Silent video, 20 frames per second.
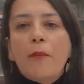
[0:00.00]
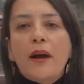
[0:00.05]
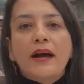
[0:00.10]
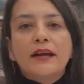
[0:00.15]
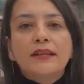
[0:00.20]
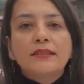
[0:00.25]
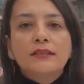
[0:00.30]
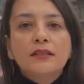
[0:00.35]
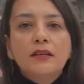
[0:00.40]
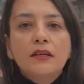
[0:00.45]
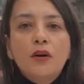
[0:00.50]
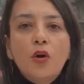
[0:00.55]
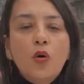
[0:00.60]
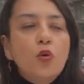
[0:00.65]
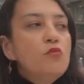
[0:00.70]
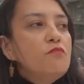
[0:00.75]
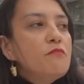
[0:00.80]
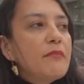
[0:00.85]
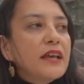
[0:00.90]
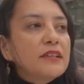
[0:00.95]
más,
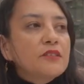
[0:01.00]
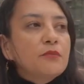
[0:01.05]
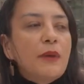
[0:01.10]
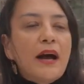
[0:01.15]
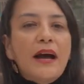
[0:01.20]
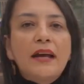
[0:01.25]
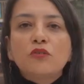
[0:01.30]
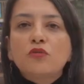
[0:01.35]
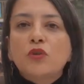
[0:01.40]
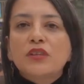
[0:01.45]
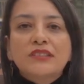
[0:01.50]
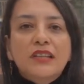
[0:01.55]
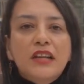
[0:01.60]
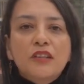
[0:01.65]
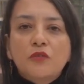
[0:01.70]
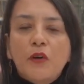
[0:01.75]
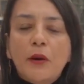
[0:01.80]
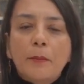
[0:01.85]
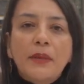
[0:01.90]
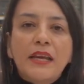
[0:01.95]
un mes más
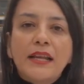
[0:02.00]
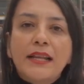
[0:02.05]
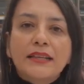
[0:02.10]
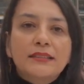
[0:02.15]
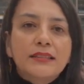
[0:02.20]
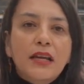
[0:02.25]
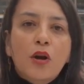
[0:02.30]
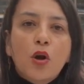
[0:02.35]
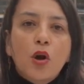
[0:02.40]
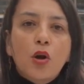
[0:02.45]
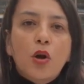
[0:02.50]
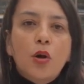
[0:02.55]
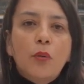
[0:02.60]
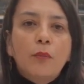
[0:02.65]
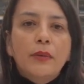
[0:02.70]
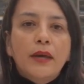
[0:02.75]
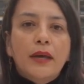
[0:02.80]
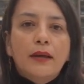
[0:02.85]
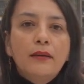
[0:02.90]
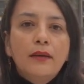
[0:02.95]
nuestras familias en
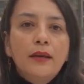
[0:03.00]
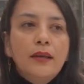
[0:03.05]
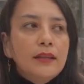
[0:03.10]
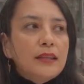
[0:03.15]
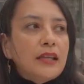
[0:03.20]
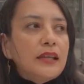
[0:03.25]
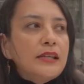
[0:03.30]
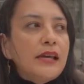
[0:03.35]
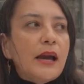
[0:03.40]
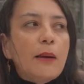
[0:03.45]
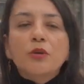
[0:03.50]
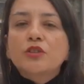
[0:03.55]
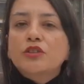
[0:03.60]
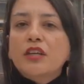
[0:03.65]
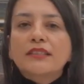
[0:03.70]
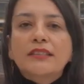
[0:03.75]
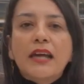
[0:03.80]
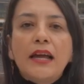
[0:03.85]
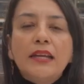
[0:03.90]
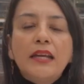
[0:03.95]
Colombia teníamos
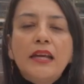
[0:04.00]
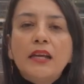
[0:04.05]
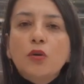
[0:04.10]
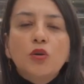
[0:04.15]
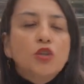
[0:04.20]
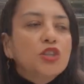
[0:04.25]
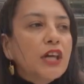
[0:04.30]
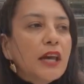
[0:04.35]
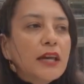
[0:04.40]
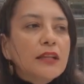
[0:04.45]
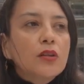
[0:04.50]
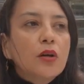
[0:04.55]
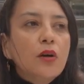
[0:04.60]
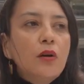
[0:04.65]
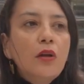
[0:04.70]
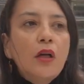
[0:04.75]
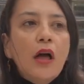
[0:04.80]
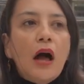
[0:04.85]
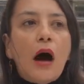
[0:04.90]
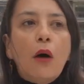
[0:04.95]
que salir huyendo
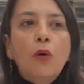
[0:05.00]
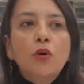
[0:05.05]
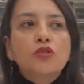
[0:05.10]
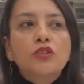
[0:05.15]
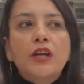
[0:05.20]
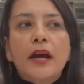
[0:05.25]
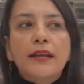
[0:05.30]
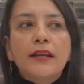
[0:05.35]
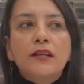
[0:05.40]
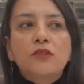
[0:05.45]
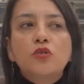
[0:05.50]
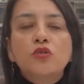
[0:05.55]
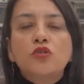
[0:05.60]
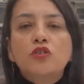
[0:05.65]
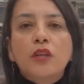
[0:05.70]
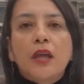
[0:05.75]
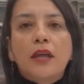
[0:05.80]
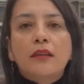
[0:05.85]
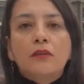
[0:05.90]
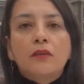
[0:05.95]
a buscar el
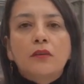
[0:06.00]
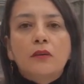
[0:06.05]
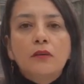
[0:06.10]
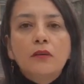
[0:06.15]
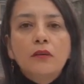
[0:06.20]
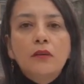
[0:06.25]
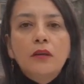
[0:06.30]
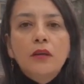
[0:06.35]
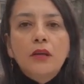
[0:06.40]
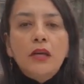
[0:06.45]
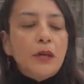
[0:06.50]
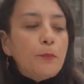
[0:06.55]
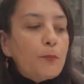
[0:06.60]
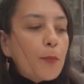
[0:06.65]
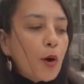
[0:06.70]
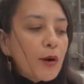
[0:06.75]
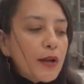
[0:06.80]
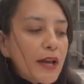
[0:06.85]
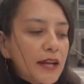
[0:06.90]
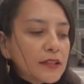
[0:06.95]
sustento. Y
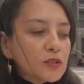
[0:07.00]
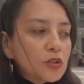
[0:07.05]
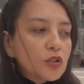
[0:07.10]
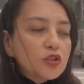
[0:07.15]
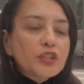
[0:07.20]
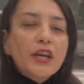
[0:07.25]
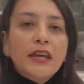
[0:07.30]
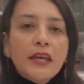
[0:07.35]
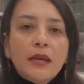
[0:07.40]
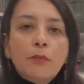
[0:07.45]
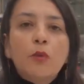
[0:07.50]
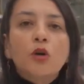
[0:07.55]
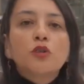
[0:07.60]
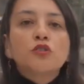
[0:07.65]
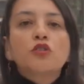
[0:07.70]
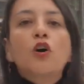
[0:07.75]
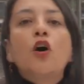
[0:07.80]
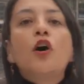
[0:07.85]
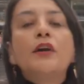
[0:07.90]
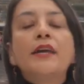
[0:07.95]
por eso
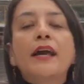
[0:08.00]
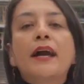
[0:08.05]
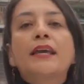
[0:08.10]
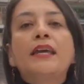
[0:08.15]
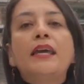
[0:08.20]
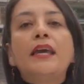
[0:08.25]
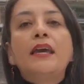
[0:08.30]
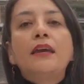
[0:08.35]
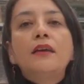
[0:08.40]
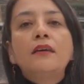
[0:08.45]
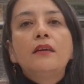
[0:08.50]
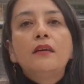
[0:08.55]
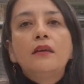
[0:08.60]
seguimos hoy aquí